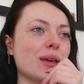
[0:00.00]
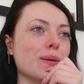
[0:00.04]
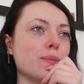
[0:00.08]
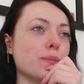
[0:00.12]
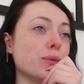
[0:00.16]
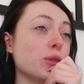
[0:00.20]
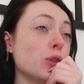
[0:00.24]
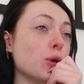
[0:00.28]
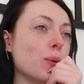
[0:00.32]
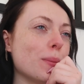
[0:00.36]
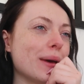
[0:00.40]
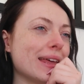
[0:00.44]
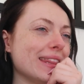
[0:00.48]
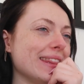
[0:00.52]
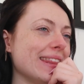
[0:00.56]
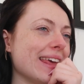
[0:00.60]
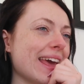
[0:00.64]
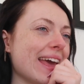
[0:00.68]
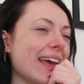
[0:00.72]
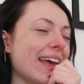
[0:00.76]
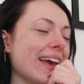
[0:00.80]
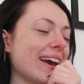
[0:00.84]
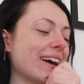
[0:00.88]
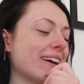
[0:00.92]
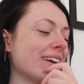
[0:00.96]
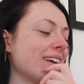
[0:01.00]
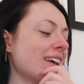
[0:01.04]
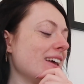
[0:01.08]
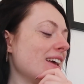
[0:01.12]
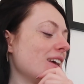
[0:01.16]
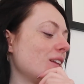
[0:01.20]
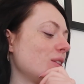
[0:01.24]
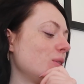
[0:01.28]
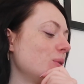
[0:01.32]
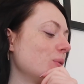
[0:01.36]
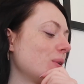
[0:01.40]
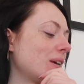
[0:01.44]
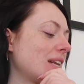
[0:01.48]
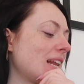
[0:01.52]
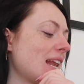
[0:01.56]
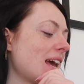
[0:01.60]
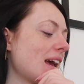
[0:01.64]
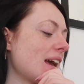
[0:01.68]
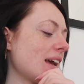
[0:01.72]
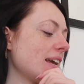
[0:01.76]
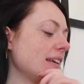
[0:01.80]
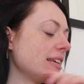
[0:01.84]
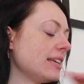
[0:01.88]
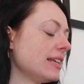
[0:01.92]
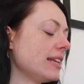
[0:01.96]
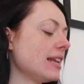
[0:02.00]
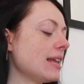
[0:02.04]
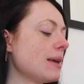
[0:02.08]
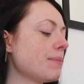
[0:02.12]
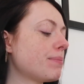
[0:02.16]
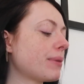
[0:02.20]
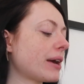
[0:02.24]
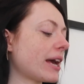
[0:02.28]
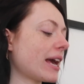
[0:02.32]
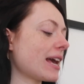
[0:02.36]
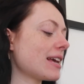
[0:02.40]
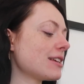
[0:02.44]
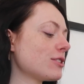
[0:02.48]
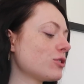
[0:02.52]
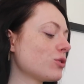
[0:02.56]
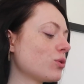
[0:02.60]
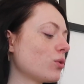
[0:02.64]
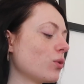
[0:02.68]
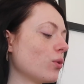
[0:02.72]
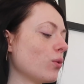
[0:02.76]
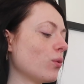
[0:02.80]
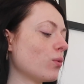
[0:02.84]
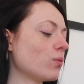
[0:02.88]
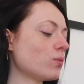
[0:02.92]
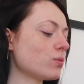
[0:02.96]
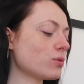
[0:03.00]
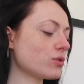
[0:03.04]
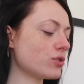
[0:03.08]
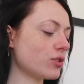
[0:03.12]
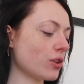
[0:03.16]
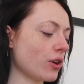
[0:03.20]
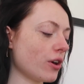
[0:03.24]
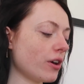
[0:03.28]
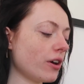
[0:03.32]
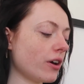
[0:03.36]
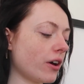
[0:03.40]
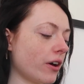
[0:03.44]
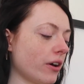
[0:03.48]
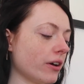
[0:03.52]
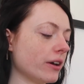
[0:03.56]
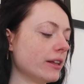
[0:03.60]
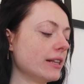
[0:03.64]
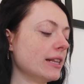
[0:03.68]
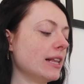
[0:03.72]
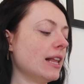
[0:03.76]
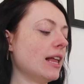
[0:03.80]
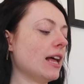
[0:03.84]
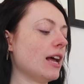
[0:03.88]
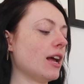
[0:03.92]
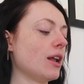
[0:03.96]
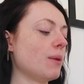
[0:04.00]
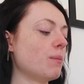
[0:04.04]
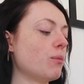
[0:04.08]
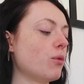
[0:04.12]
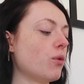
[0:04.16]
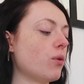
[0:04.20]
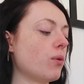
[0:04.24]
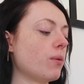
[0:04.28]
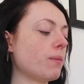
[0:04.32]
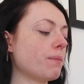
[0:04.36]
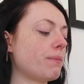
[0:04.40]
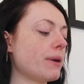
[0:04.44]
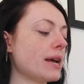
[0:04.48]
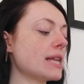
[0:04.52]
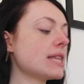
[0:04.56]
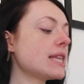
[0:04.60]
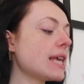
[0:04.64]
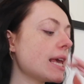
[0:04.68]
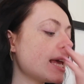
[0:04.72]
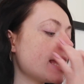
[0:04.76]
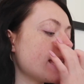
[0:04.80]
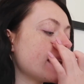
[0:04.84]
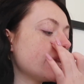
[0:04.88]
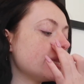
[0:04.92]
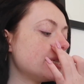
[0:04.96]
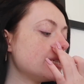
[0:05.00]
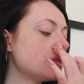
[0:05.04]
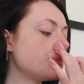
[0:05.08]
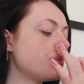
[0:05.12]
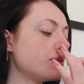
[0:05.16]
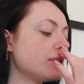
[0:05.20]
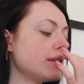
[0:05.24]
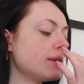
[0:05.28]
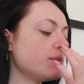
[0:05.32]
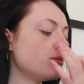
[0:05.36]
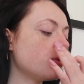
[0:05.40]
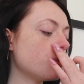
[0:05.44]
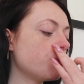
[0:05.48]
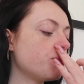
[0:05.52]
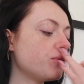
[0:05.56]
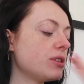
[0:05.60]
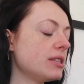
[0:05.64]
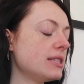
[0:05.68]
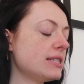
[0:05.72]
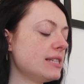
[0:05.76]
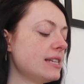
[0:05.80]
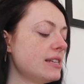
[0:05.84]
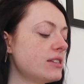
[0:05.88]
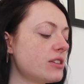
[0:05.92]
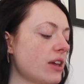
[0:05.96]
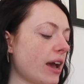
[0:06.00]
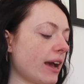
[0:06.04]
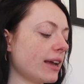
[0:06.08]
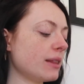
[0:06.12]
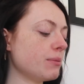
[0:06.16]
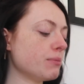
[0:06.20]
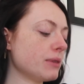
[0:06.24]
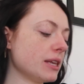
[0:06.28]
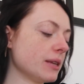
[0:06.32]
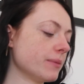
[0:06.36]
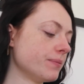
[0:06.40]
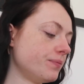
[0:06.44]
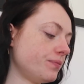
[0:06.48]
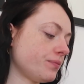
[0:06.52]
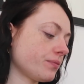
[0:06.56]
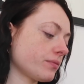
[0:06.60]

hebdomadaire. Donc là, il est presque 11h. Mon panier est disponible depuis 10h30.